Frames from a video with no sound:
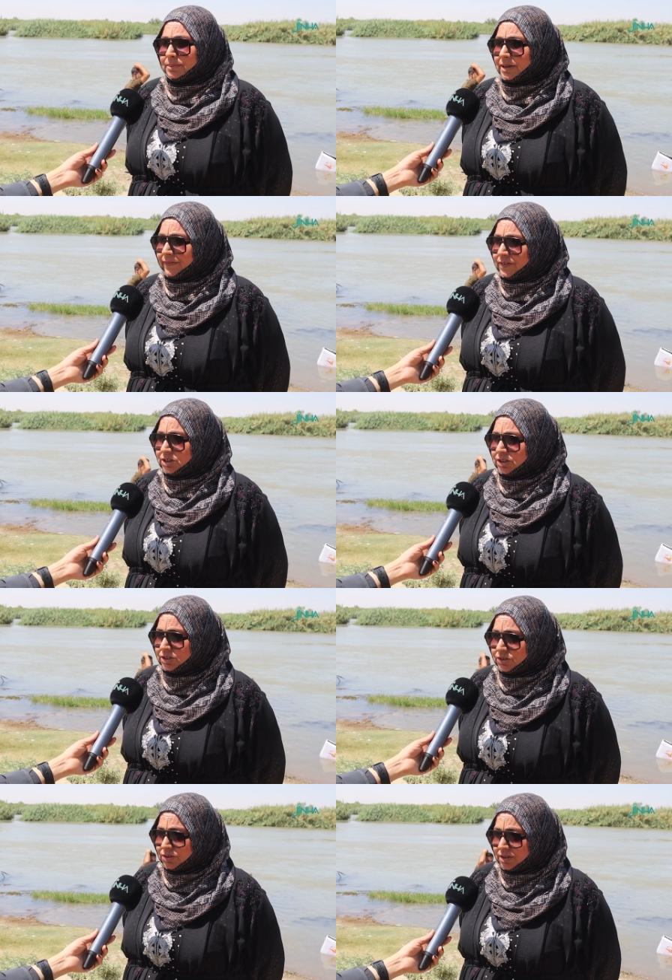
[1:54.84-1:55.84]
ترى المرأة في
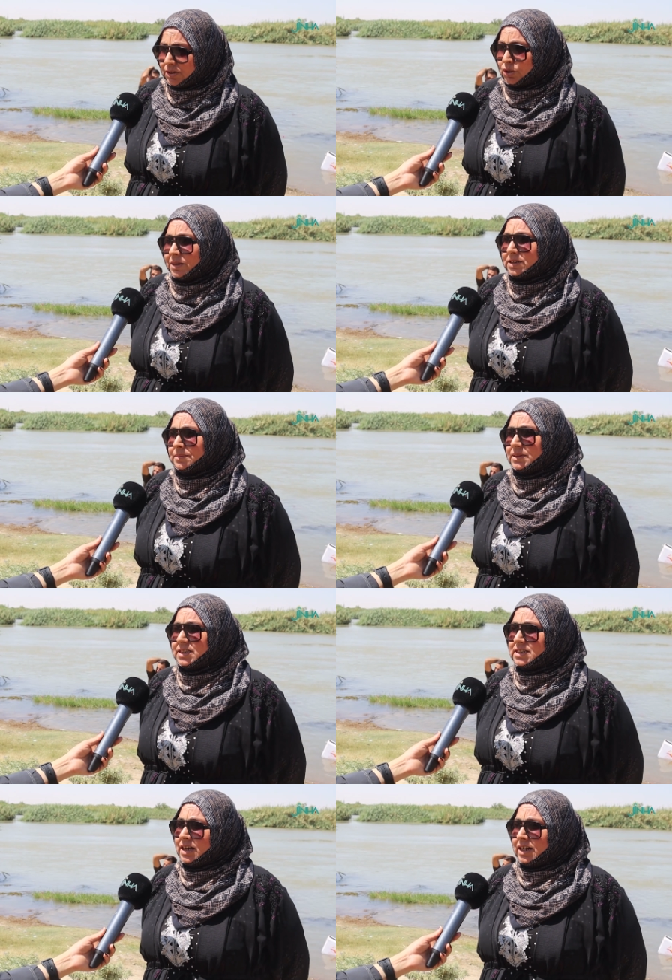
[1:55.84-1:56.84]
دير الزور اليوم قدمنا
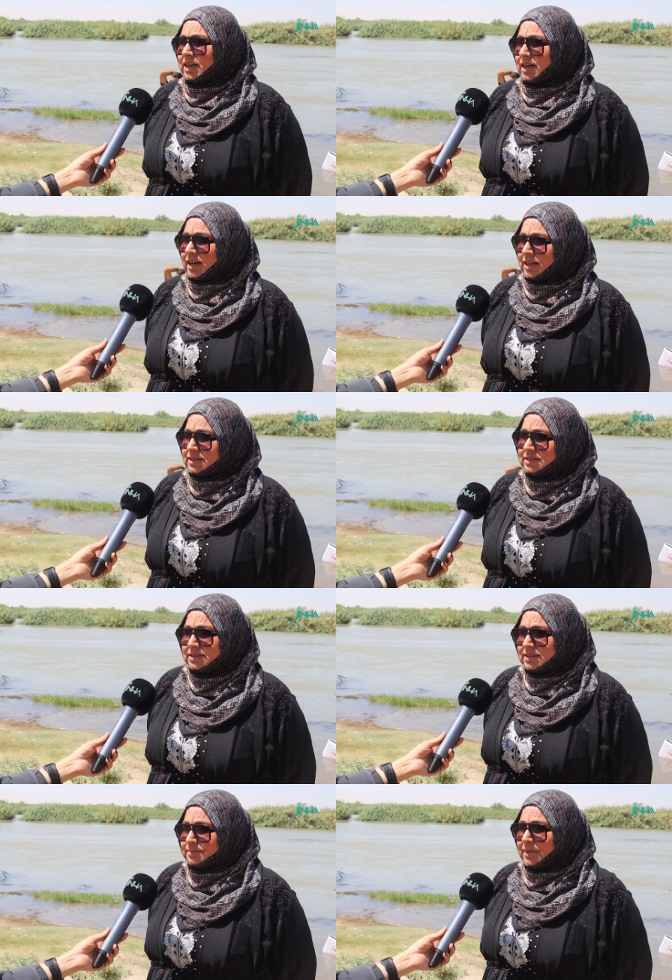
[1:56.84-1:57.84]
رسالة للقائد
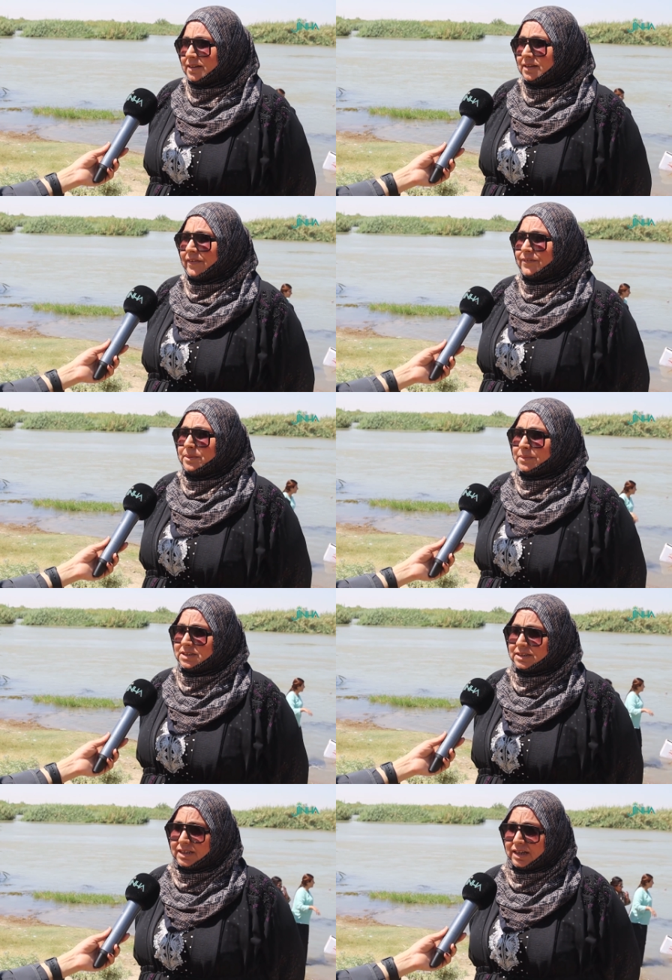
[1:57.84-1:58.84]
بعثناها في
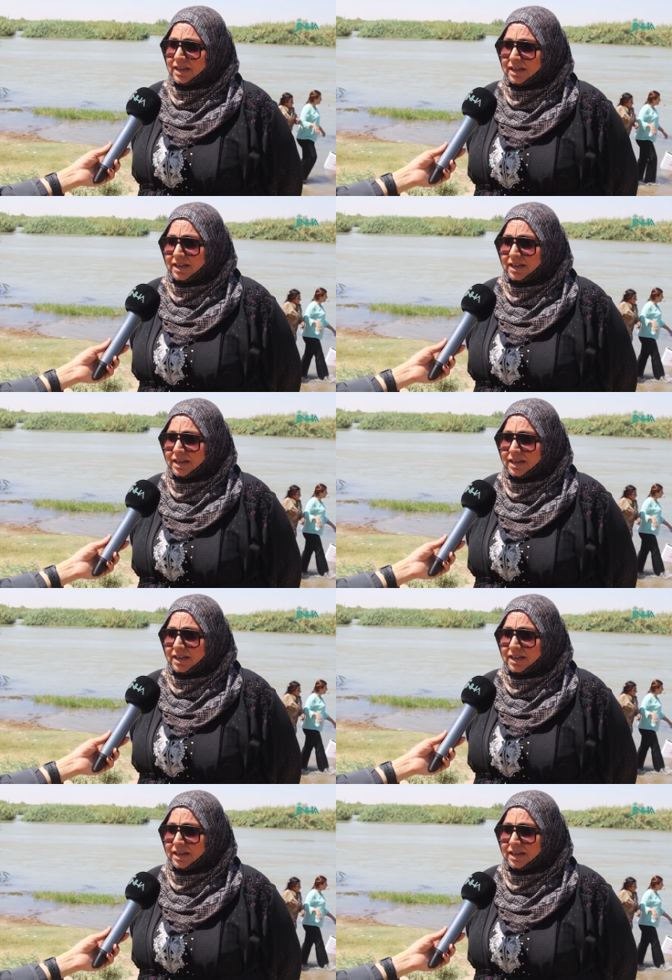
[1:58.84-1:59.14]
المي ك